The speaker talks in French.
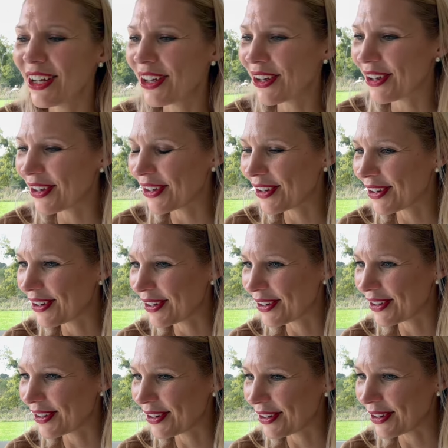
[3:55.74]

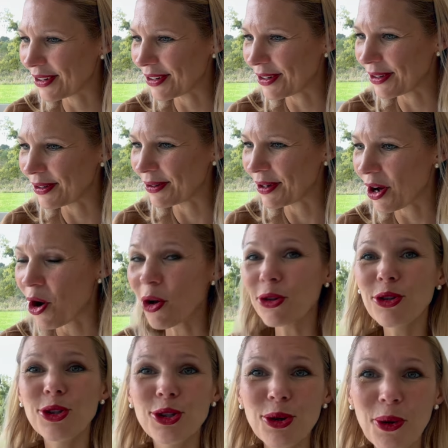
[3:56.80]
euh, en
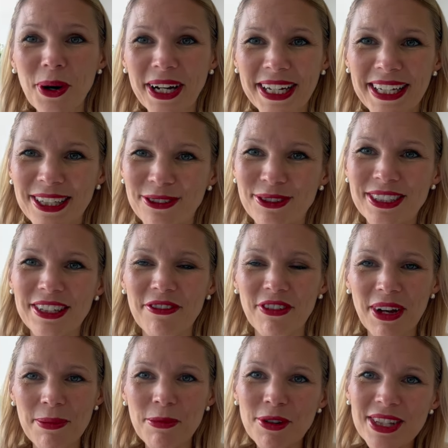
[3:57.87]
doré. Donc c'est
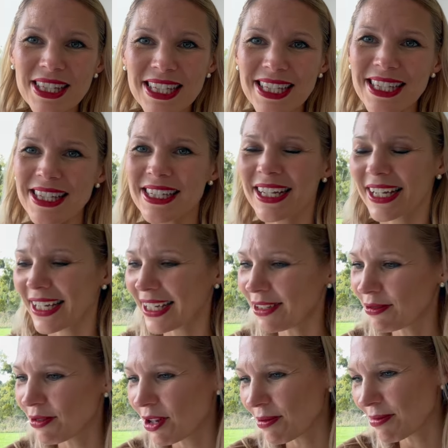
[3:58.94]
vraiment discret.
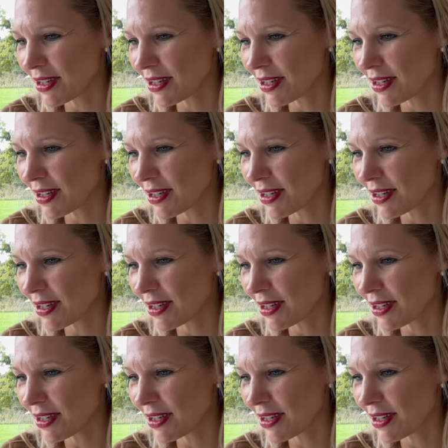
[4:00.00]
Donc comme